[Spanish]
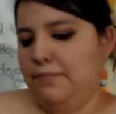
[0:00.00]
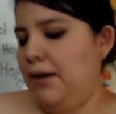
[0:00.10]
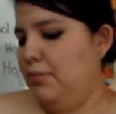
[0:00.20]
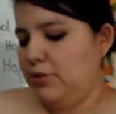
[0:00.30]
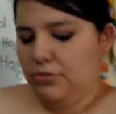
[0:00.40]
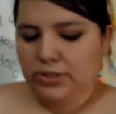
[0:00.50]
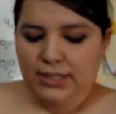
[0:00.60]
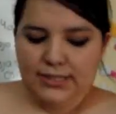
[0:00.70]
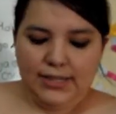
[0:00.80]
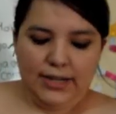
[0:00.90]
vamos a
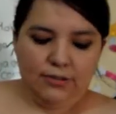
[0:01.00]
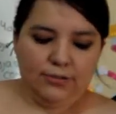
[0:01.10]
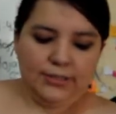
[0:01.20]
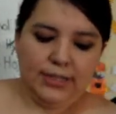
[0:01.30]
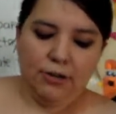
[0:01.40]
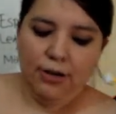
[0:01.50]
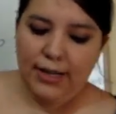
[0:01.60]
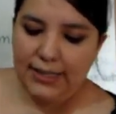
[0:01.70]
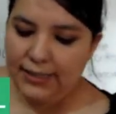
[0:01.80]
utilizar nuestra hoja